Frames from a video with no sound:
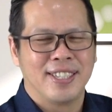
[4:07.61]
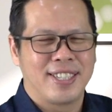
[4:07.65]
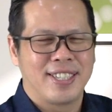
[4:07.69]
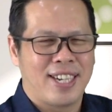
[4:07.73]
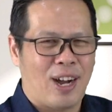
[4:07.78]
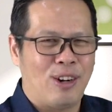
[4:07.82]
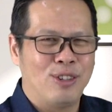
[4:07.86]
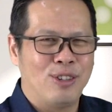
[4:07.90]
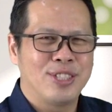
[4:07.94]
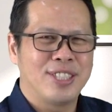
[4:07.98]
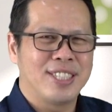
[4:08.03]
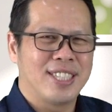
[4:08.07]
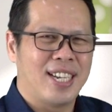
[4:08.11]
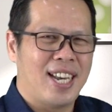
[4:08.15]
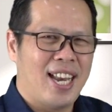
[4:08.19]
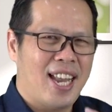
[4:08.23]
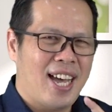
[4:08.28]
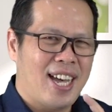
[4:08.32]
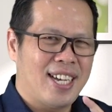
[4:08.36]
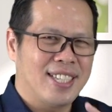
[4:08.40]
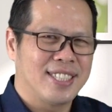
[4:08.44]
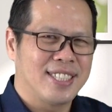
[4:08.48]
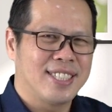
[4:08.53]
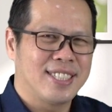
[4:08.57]
Daud
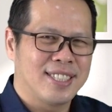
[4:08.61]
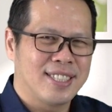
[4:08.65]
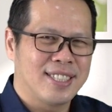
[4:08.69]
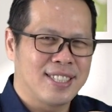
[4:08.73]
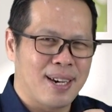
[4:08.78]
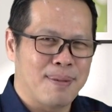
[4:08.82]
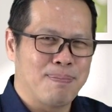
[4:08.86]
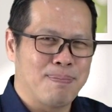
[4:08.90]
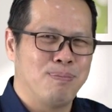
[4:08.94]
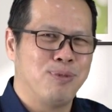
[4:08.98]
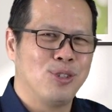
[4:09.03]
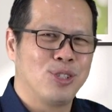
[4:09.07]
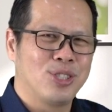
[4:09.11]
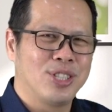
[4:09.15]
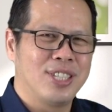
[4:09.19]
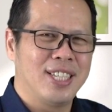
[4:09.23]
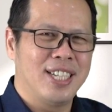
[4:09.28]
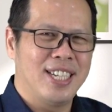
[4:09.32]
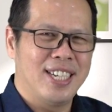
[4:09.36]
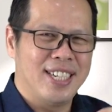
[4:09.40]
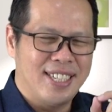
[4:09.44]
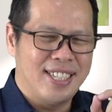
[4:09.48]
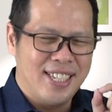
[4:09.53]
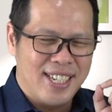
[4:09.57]
jelas
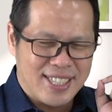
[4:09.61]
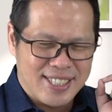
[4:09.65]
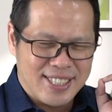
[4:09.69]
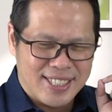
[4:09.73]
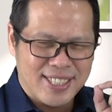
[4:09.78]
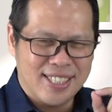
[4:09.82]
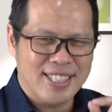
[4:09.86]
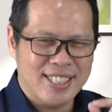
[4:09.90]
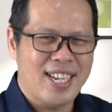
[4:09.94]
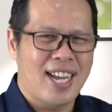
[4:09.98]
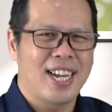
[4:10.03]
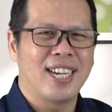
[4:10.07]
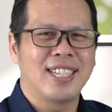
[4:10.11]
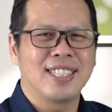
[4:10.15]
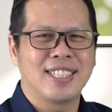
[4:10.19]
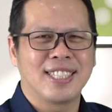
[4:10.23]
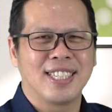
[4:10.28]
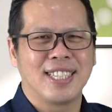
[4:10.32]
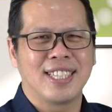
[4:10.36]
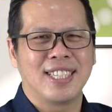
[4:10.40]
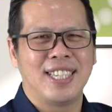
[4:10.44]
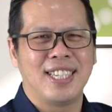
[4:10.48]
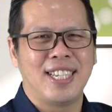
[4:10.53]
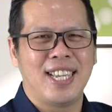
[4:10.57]
terbukti dia sangat
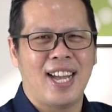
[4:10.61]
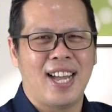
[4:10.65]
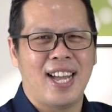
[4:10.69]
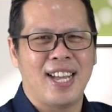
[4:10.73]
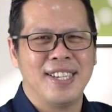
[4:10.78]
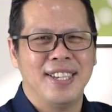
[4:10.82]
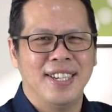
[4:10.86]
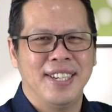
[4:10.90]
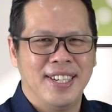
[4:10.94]
setia